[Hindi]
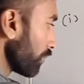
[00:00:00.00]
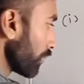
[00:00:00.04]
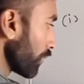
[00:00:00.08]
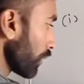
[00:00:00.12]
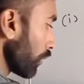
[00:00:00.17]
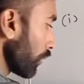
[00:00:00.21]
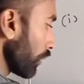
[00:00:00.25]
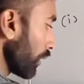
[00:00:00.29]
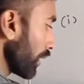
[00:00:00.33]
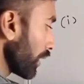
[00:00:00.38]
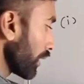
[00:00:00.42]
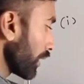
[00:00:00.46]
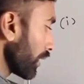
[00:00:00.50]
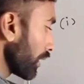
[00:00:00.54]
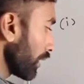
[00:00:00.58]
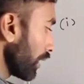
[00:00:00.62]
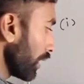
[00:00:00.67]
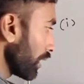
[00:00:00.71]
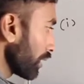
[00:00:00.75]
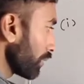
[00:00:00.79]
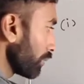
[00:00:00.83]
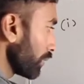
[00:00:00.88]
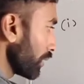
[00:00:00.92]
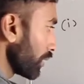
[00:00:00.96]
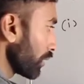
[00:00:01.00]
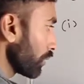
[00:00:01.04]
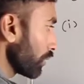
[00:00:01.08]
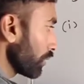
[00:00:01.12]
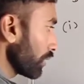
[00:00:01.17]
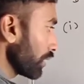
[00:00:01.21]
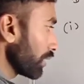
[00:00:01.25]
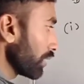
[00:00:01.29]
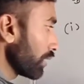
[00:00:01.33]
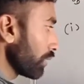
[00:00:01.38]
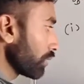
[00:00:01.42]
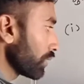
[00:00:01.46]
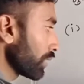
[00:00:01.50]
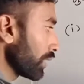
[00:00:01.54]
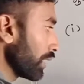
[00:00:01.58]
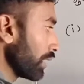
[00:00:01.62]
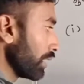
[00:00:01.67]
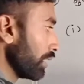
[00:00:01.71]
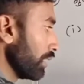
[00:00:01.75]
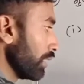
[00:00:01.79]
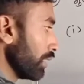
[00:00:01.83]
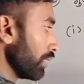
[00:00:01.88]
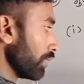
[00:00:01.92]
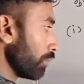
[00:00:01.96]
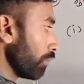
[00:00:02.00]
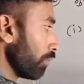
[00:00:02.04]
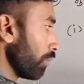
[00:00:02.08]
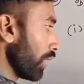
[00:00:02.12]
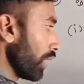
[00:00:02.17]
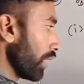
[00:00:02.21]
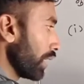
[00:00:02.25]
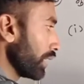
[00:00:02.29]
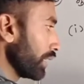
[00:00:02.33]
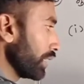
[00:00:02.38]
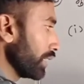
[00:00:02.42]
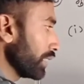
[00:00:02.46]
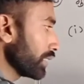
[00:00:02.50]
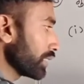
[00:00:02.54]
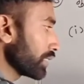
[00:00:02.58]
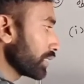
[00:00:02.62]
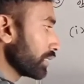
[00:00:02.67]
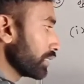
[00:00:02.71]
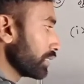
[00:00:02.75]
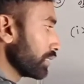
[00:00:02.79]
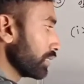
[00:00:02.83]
और एक की घात में देखो कितना होता है बाईस